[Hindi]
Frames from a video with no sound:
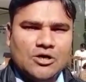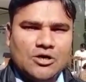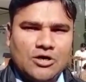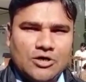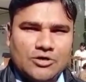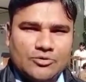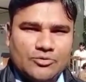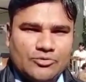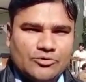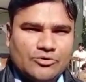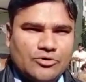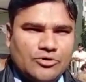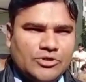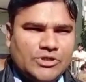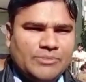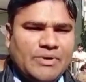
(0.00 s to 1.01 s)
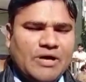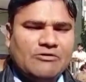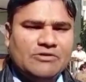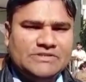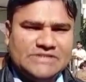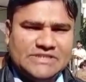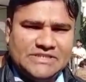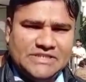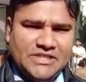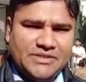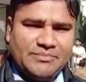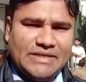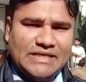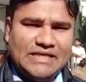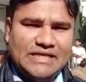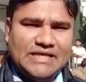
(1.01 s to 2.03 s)
और उनको दीपावली से ठीक
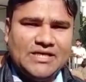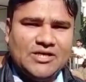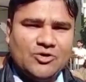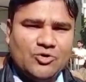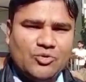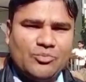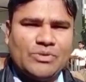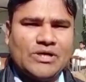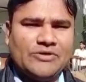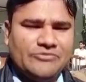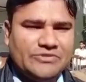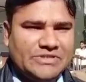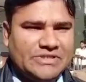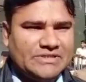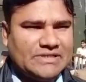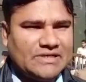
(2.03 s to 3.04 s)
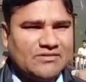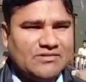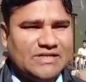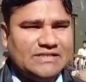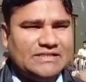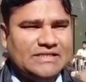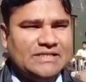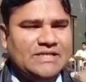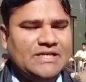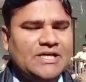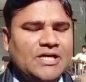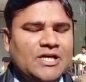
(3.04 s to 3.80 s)
पहले उपकरण वितरित करवाए थे